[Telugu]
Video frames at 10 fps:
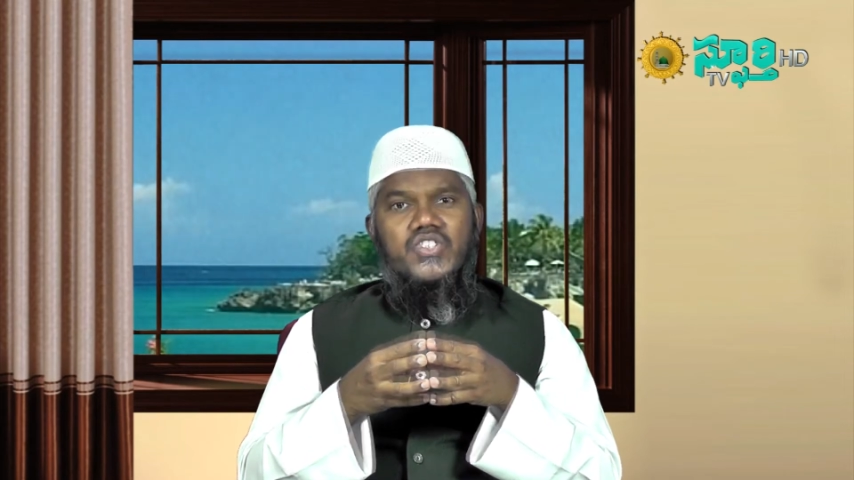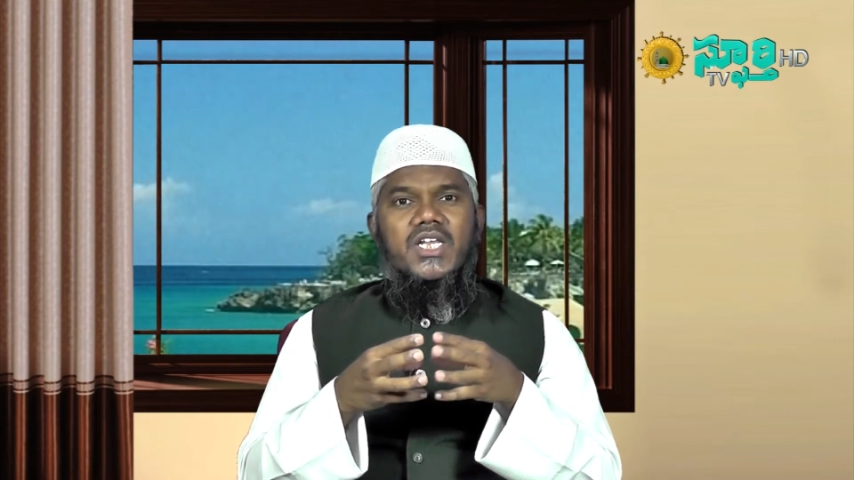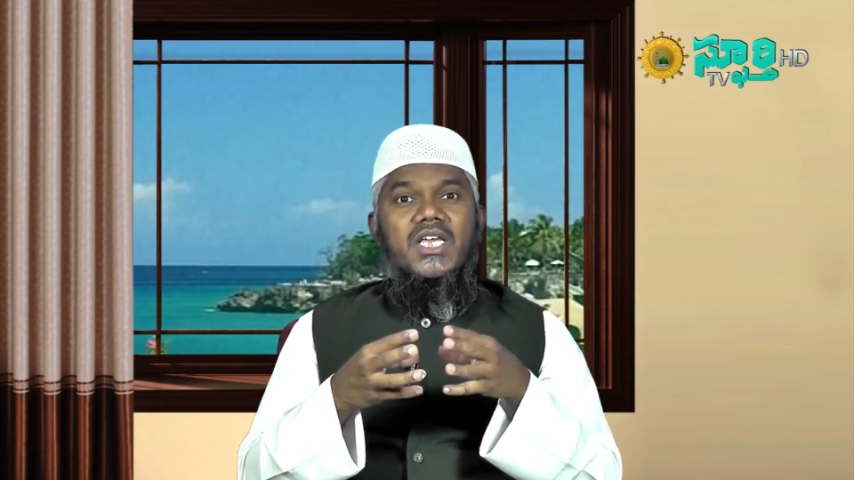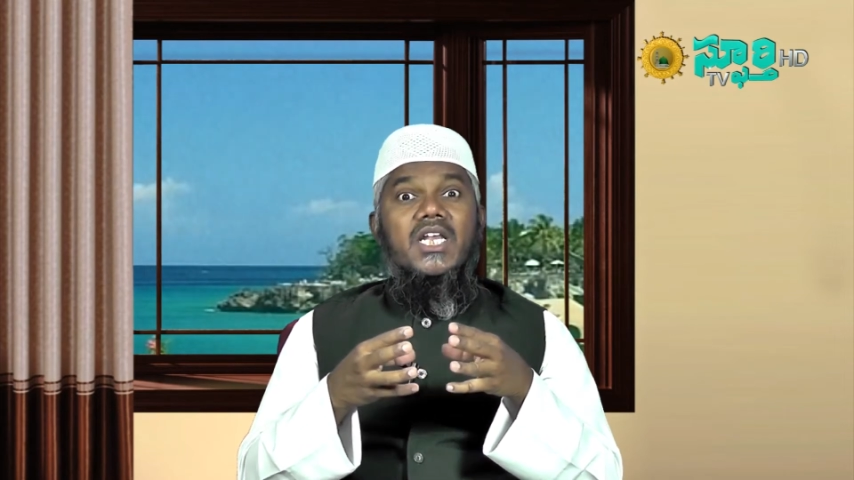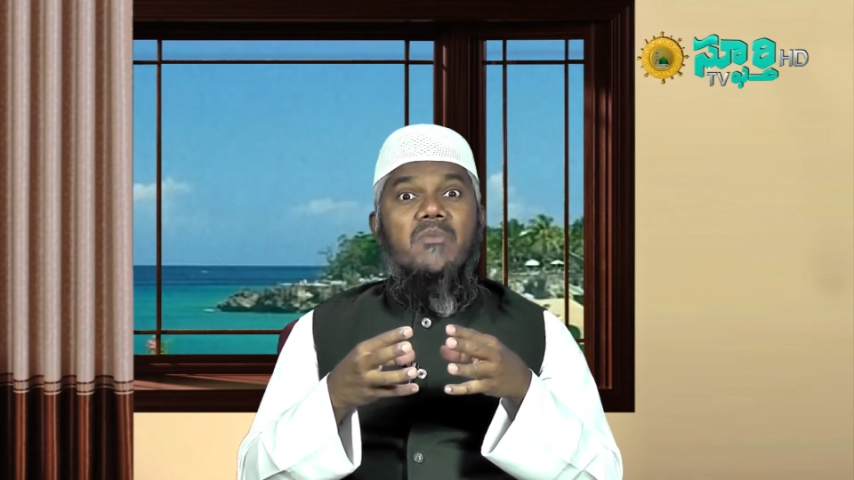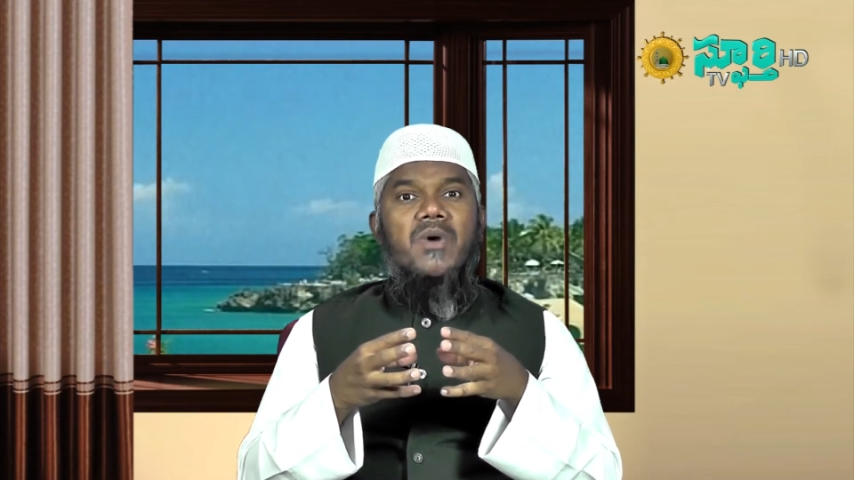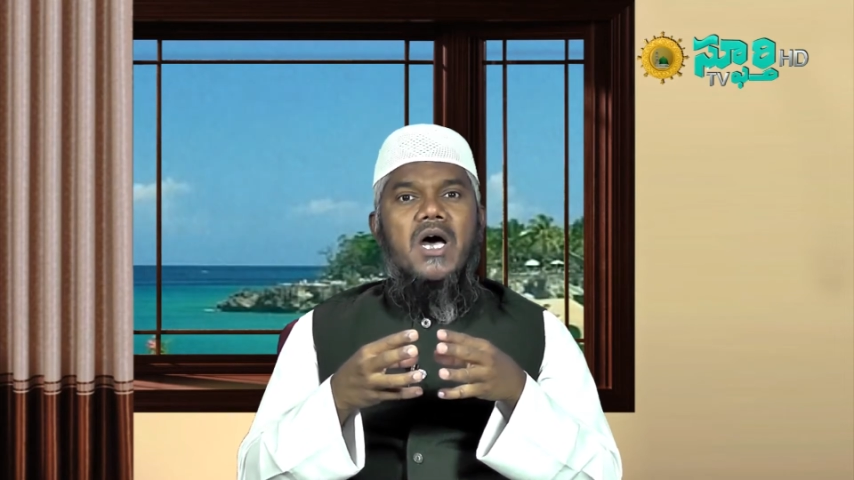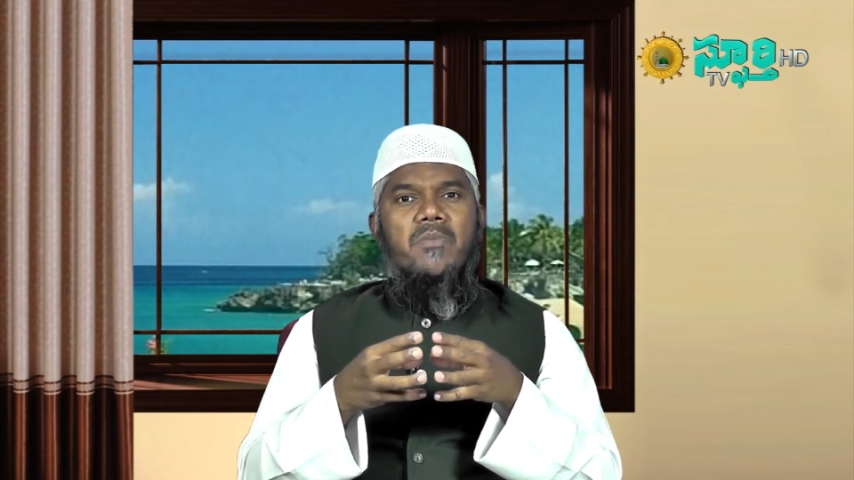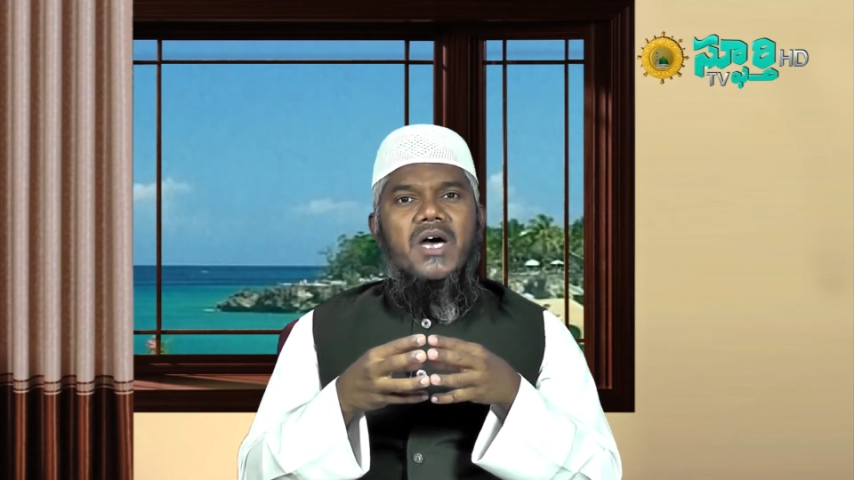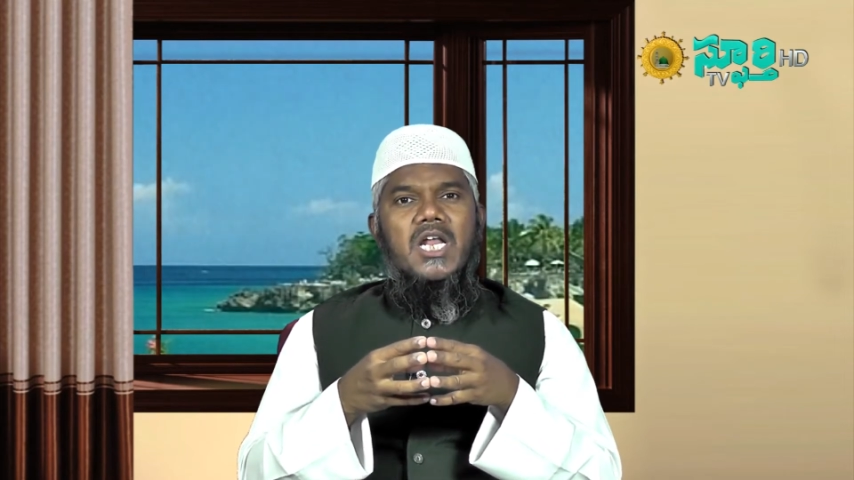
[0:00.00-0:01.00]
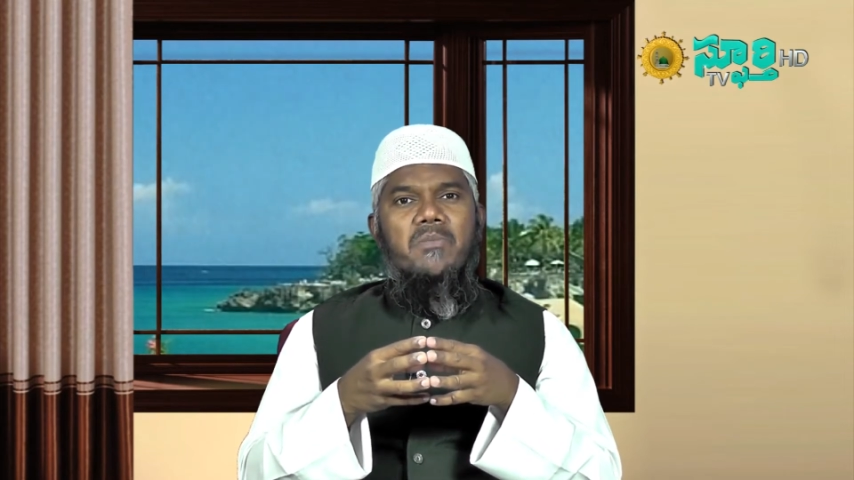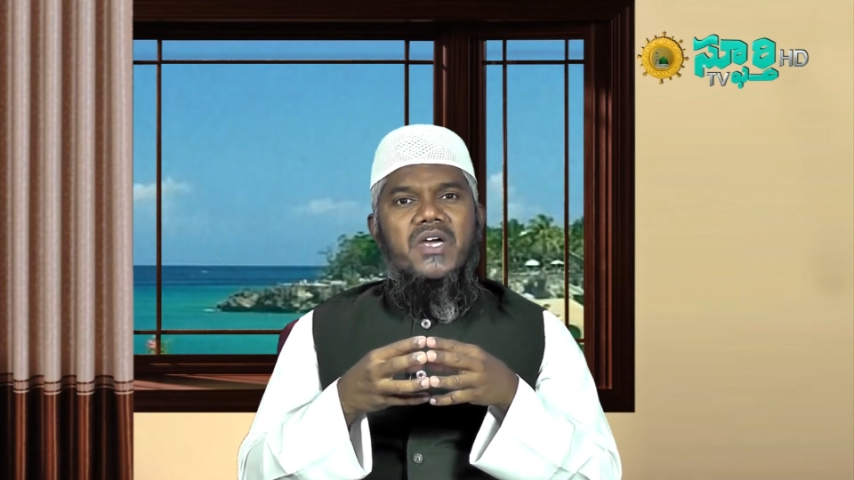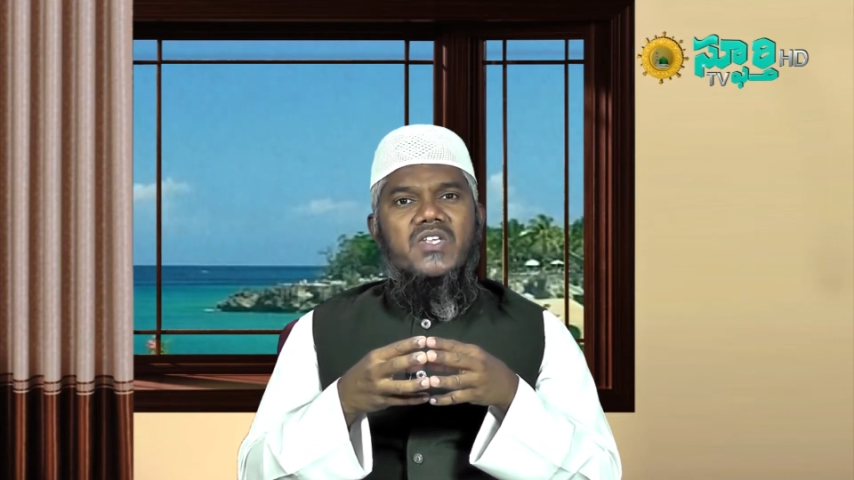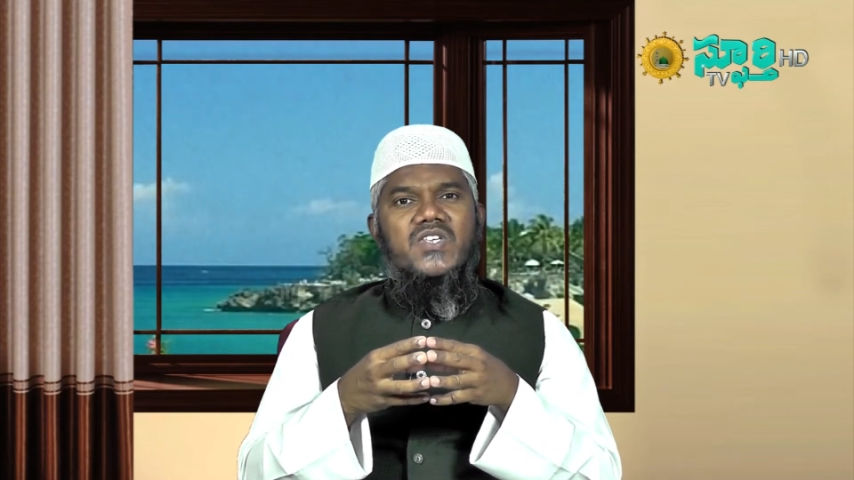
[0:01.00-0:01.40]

జరిగిన పాపాలపై